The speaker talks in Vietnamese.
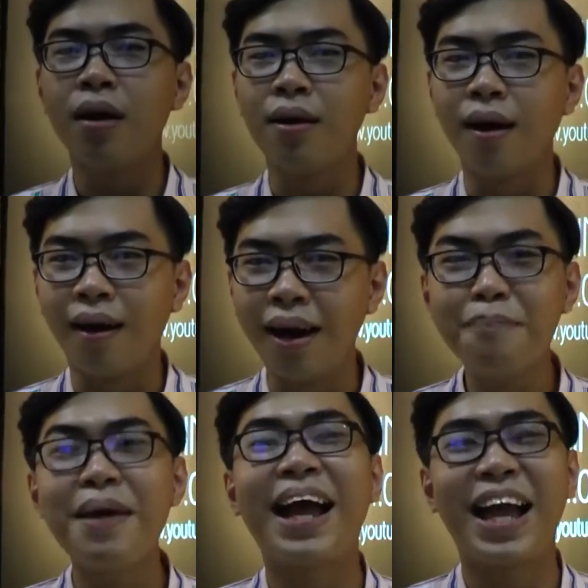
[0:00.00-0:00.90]
gần hết
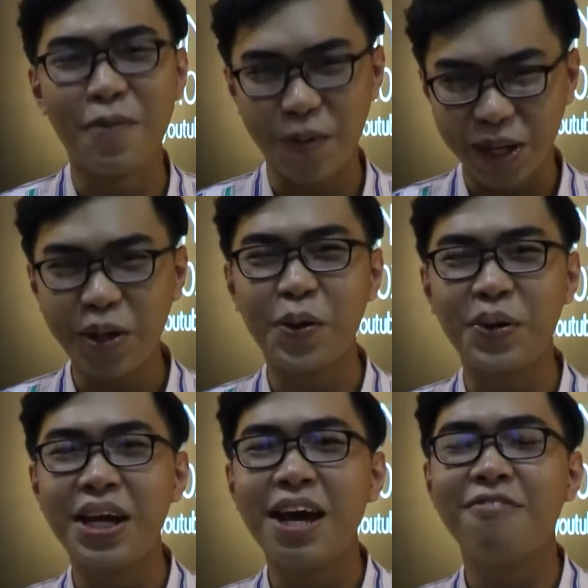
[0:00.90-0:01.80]
3.000 quyển
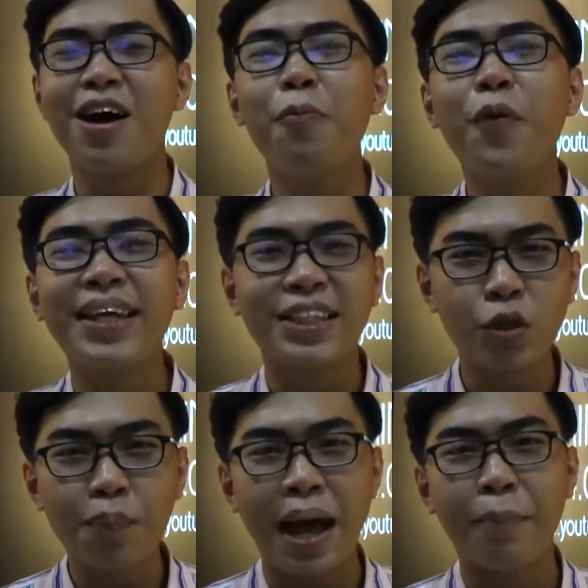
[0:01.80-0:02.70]
rồi và hôm qua nhà
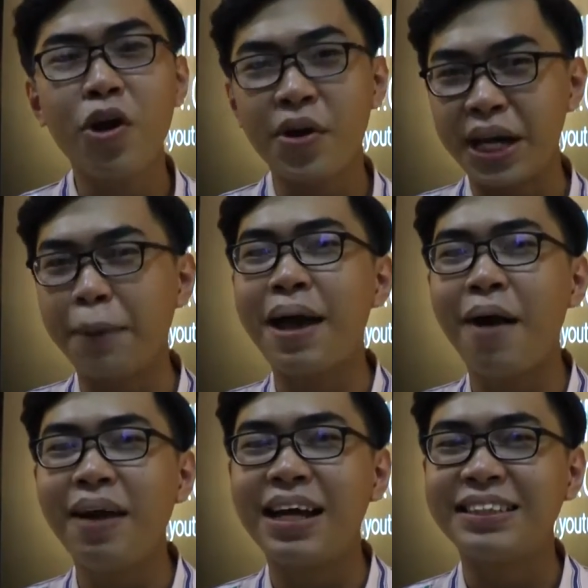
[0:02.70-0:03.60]
xuất bản mới gọi điện
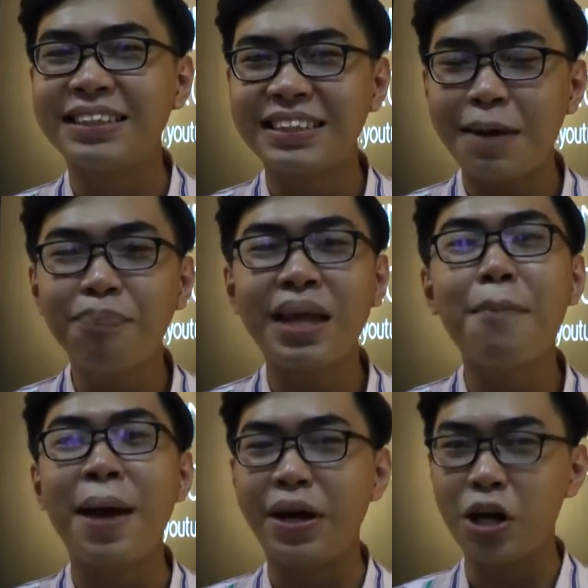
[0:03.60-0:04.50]
báo là sắp tái
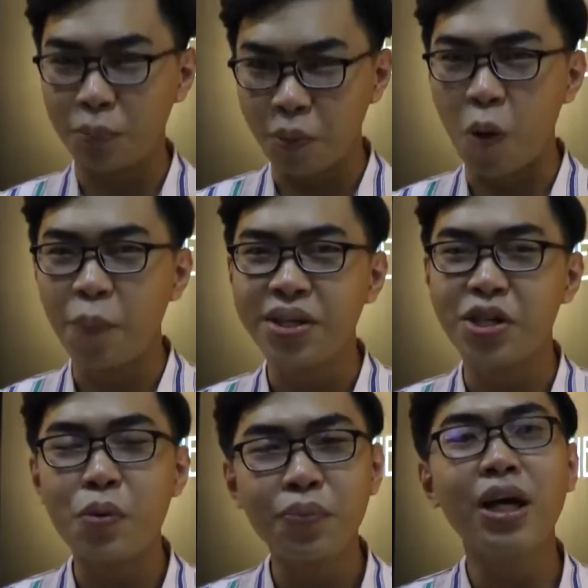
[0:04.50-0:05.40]
bản đợt 1 Dự
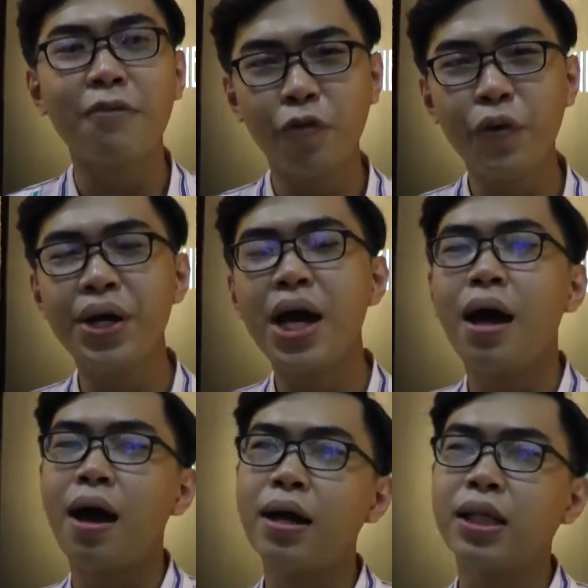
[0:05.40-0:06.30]
cũng rất là vui
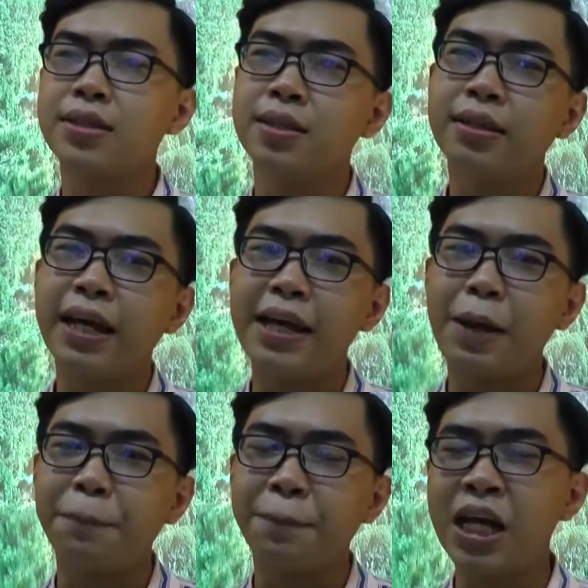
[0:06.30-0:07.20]
à, Thật sự thì
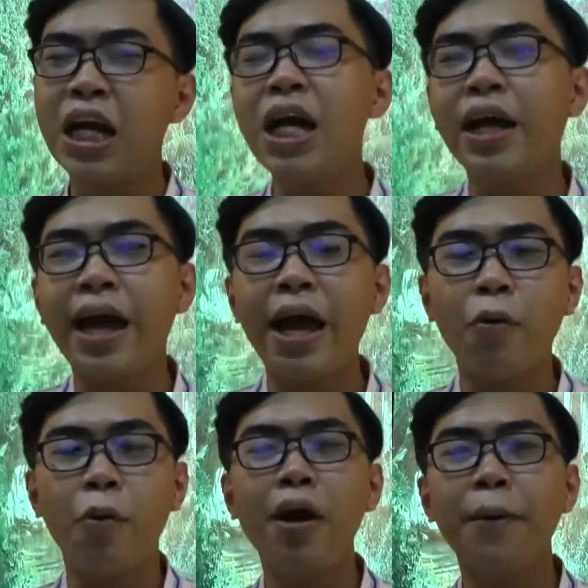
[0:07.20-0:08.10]
những cái lời khen
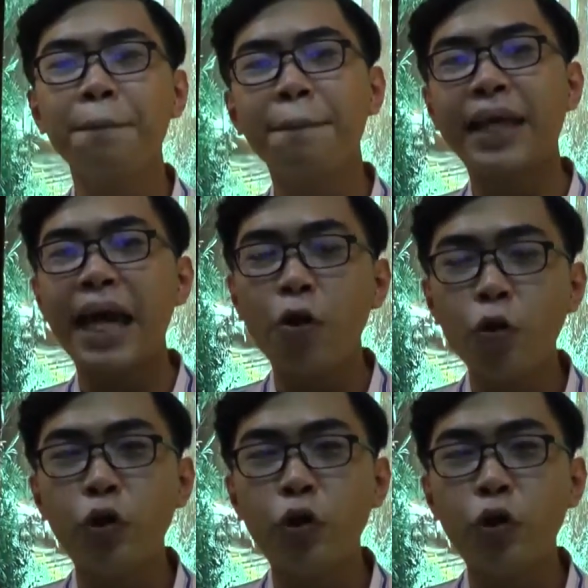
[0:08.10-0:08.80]
của các cô